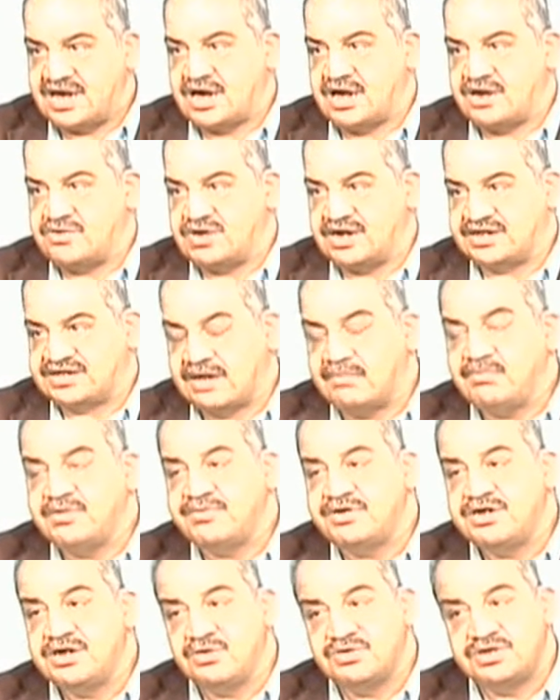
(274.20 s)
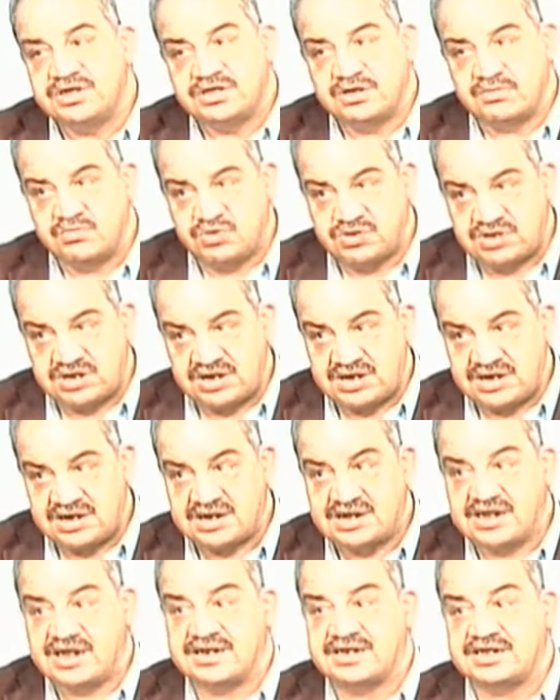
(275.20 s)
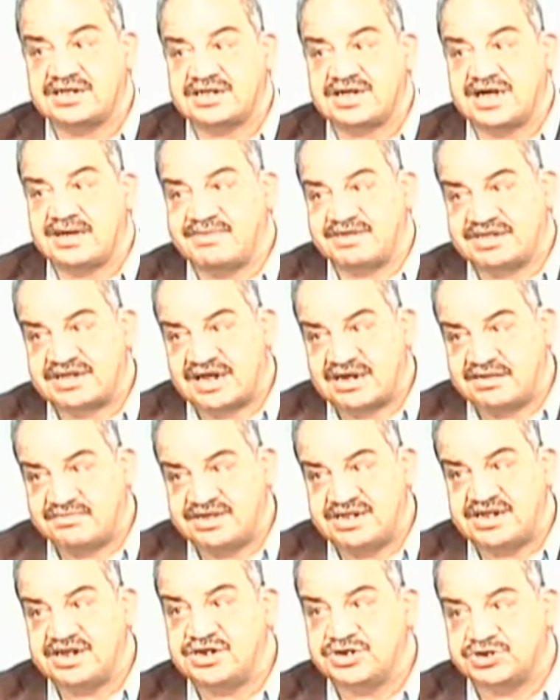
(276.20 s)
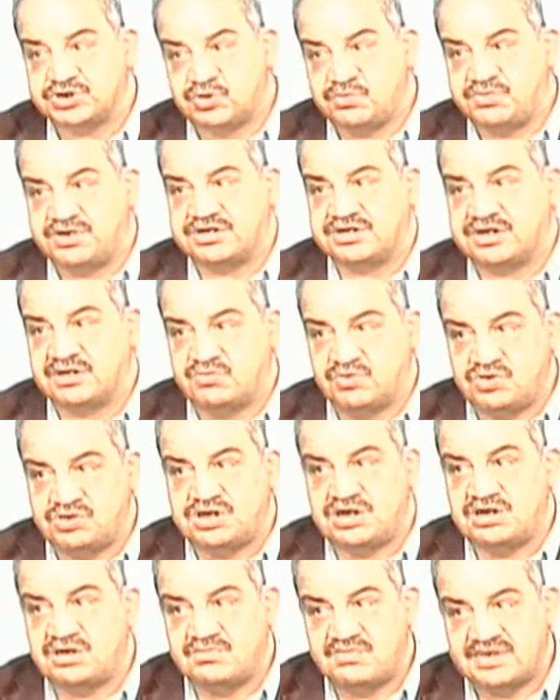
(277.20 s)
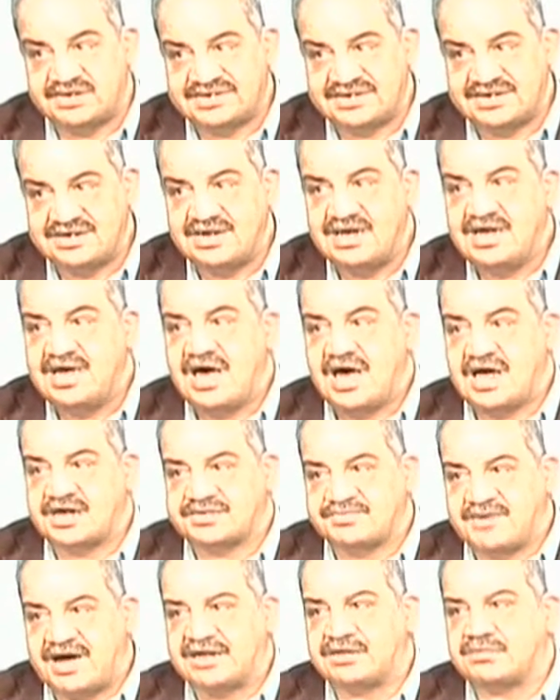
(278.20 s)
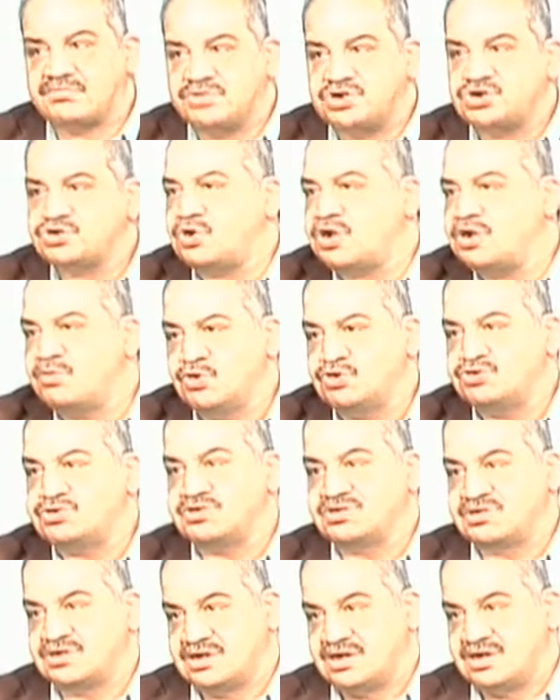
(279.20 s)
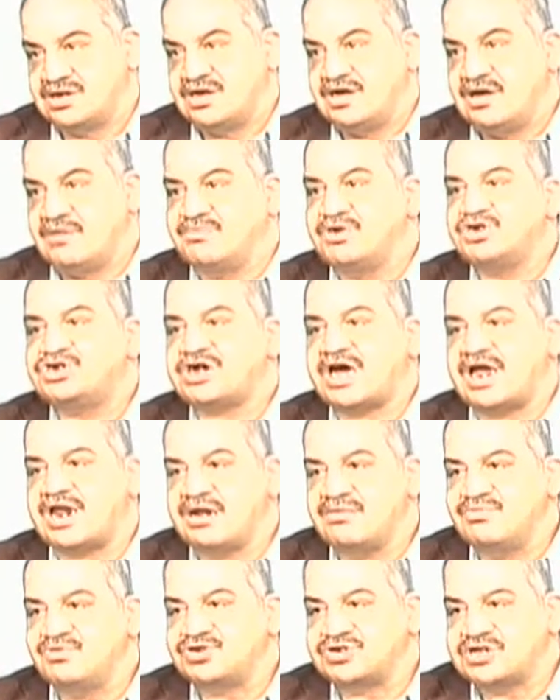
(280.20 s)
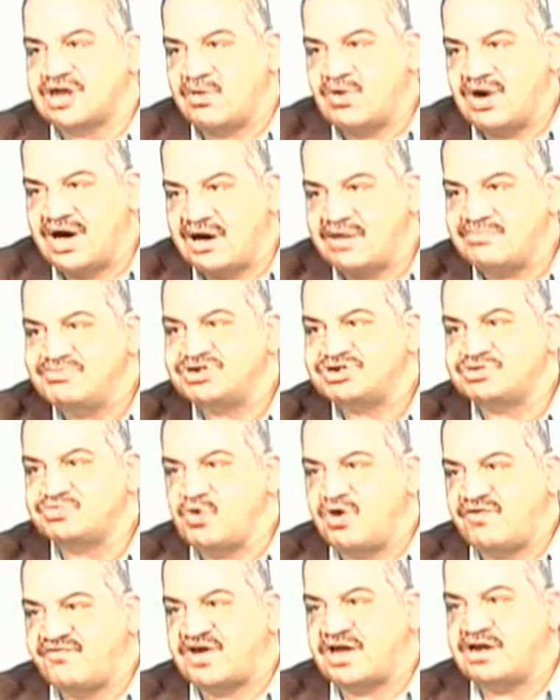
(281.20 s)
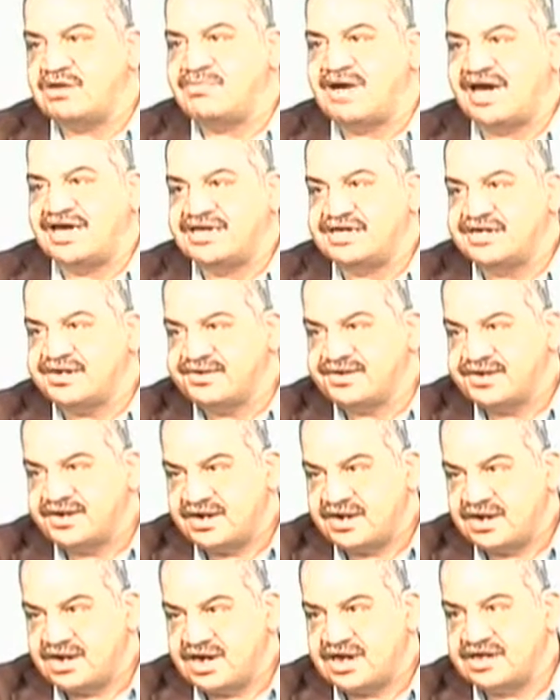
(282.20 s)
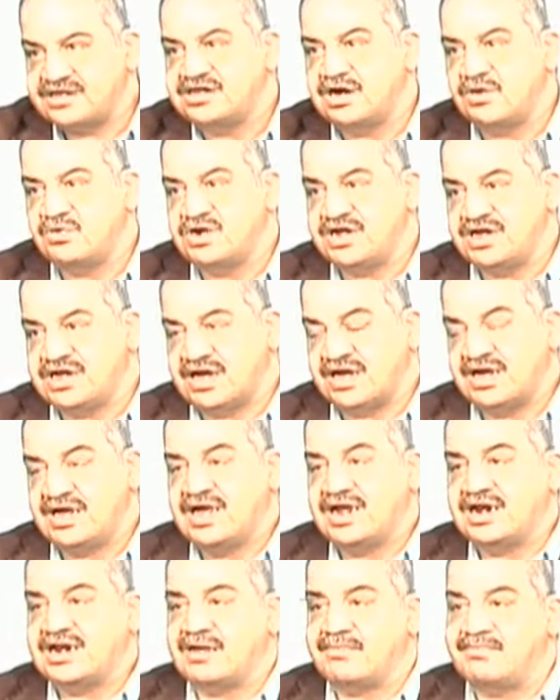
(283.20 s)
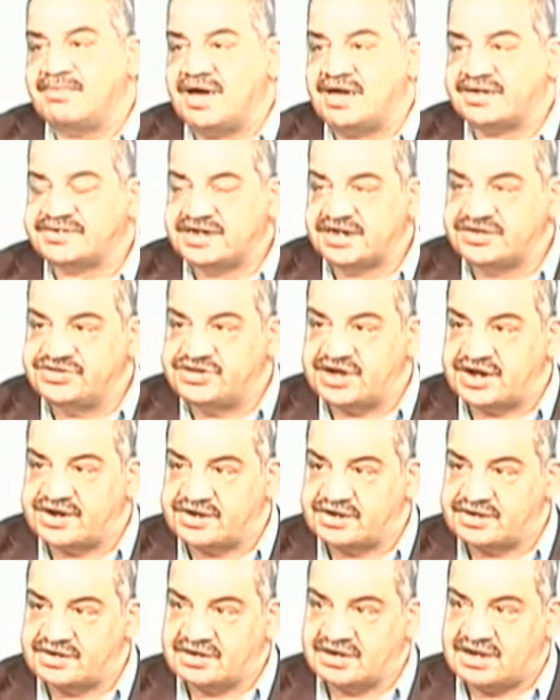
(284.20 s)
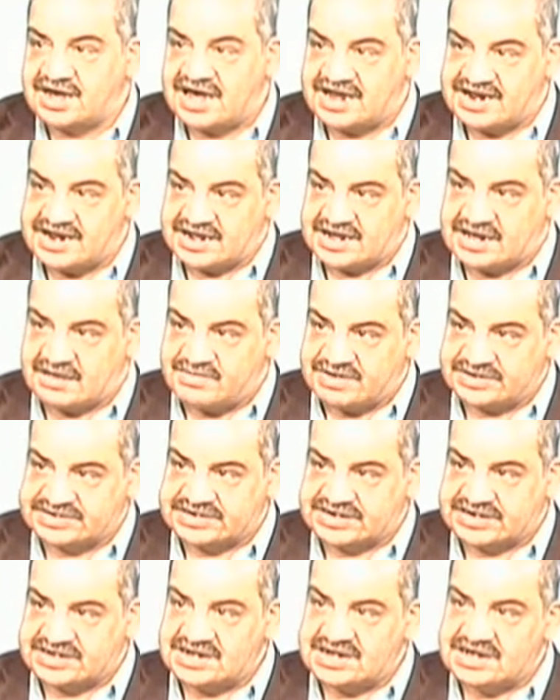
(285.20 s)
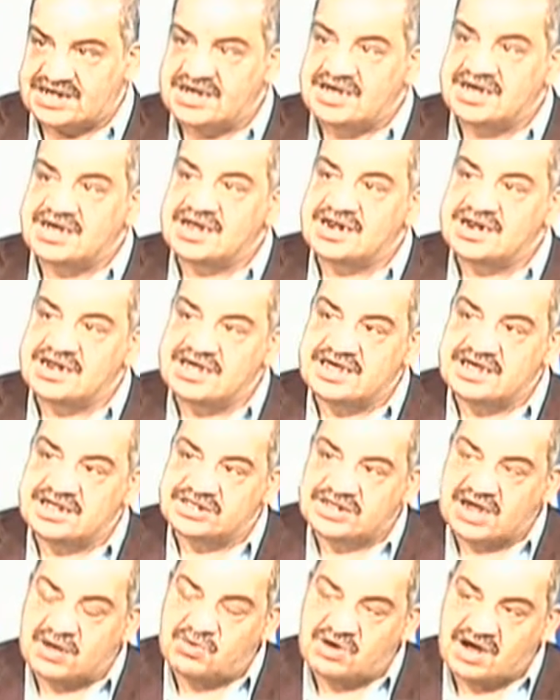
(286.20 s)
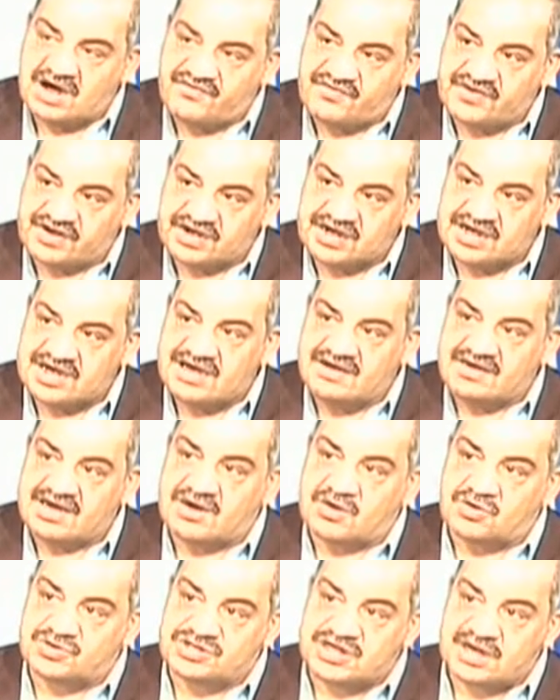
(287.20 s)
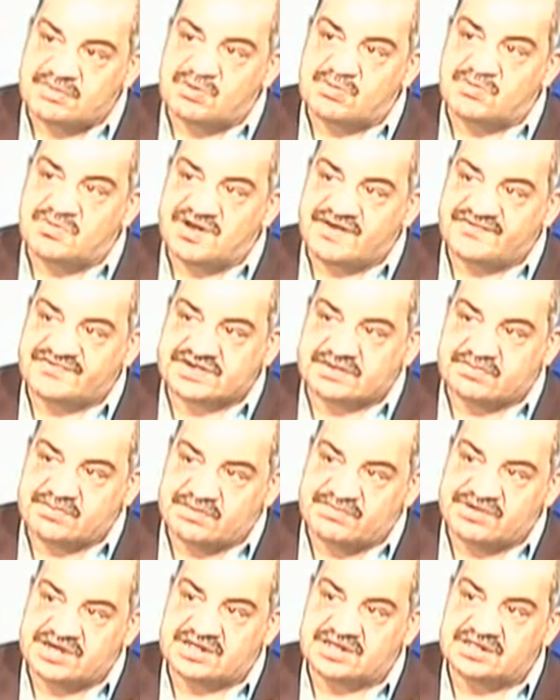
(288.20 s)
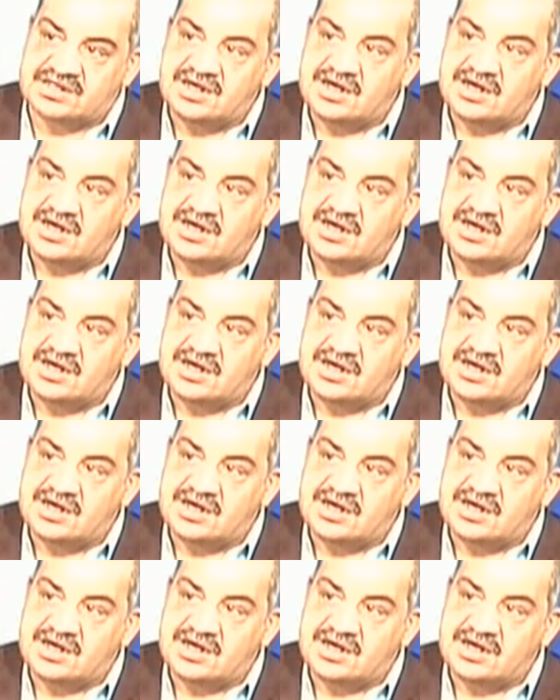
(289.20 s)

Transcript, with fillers: انه يهتم بجوده المنتج لان كما تعلمين ان سمعه المنتج المصري اصبحت مش ولا بد مش على المستوى مش موافقه للمعايير الدوليه لما اصدر انا كمصري لدوله افريقيه قدامي منافسه ما بين